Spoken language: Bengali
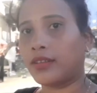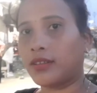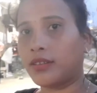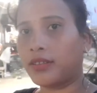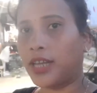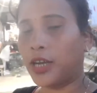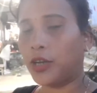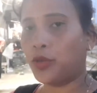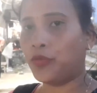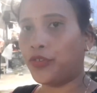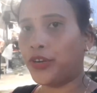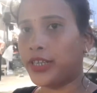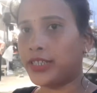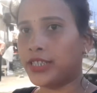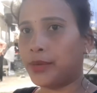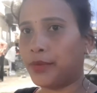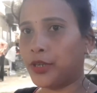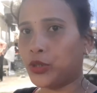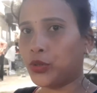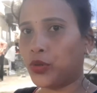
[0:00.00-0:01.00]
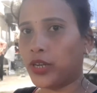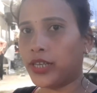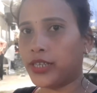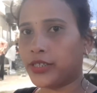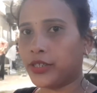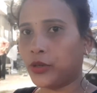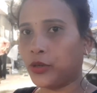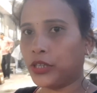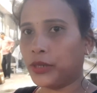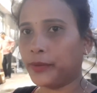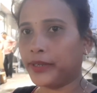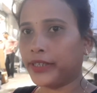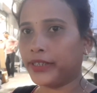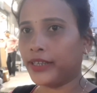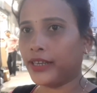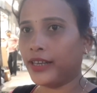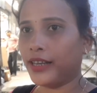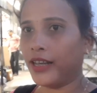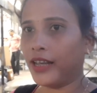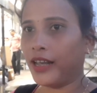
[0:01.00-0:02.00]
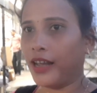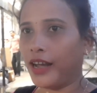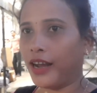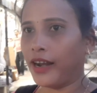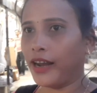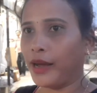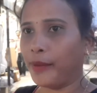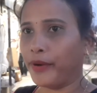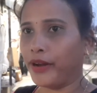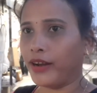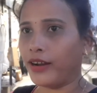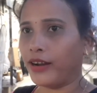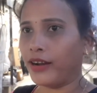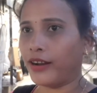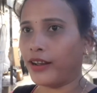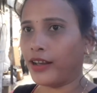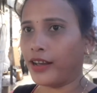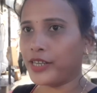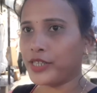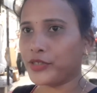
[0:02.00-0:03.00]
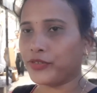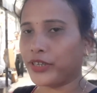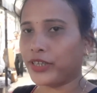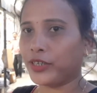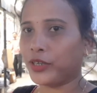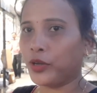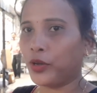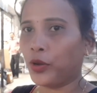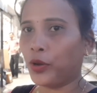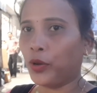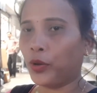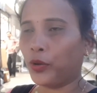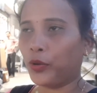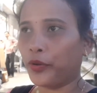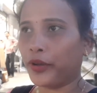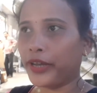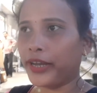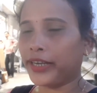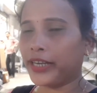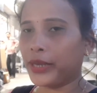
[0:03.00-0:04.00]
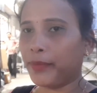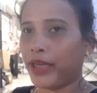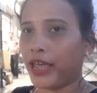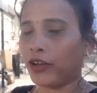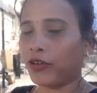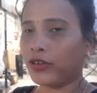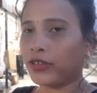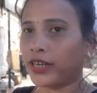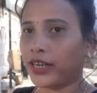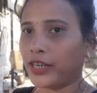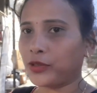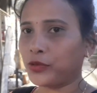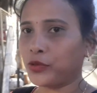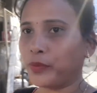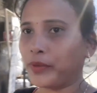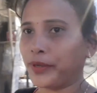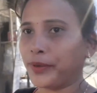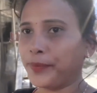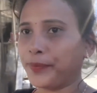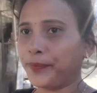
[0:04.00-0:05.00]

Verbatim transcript: দেখো ফ্রেন্ডস আমরা চলে এসেছি হলদিবাড়িতে আর আমার হাজব্যান্ড ওই এটিএমে এখন টাকা তুলবে